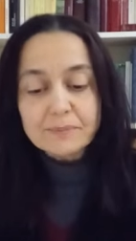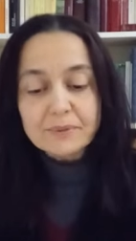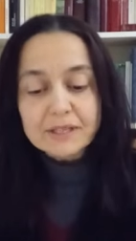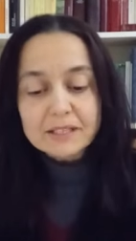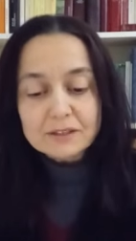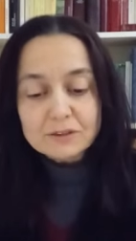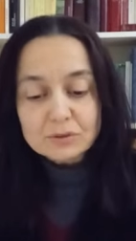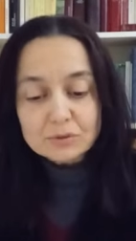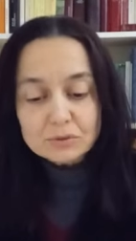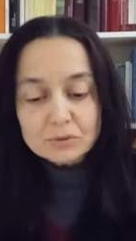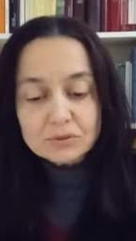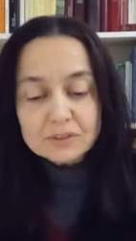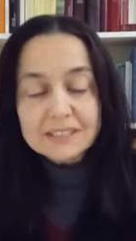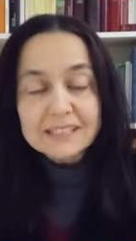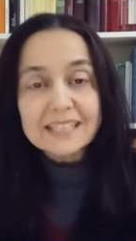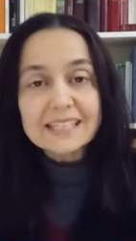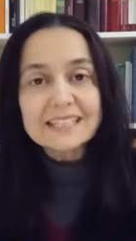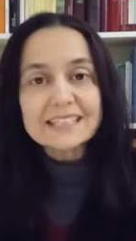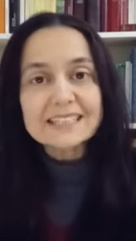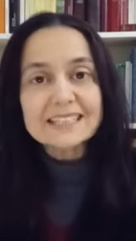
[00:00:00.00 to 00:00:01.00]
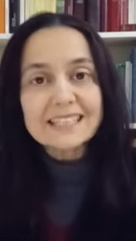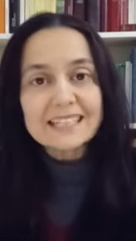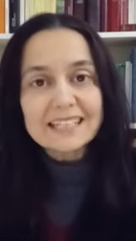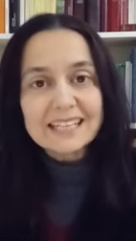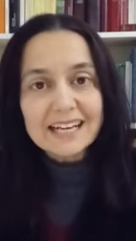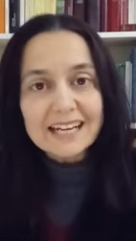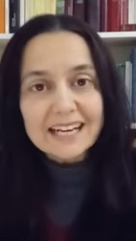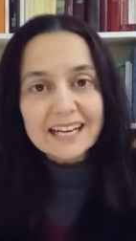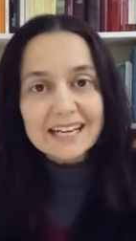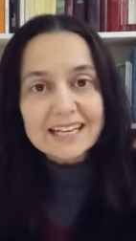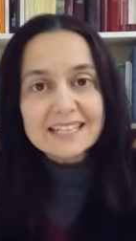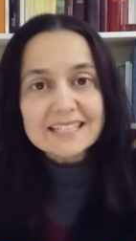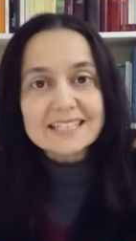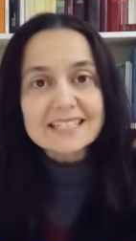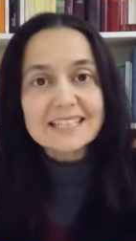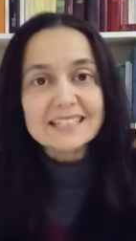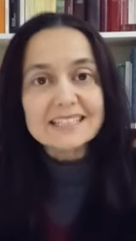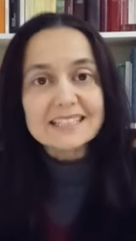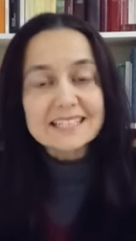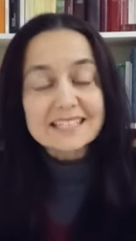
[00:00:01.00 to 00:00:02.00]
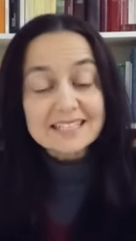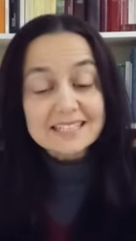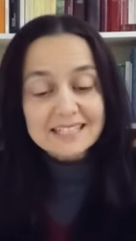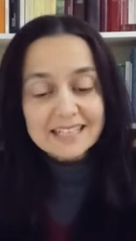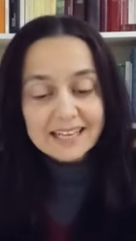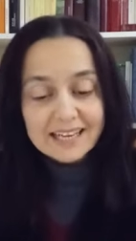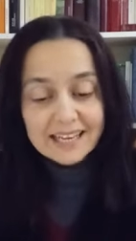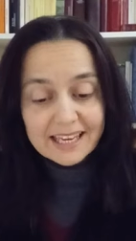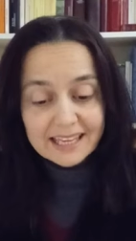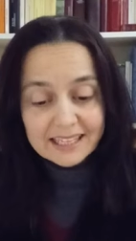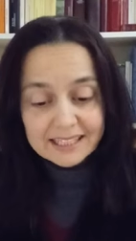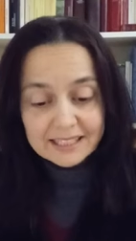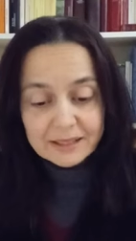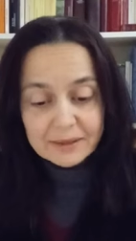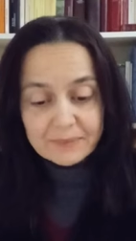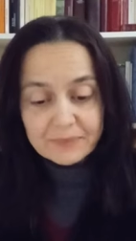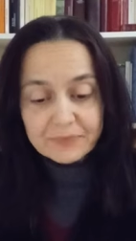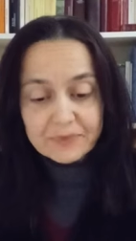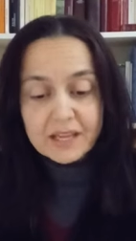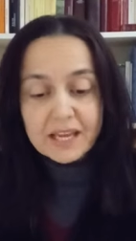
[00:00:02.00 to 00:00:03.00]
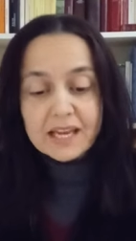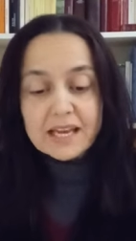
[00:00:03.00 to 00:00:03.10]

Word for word: perdute della casa di Israele.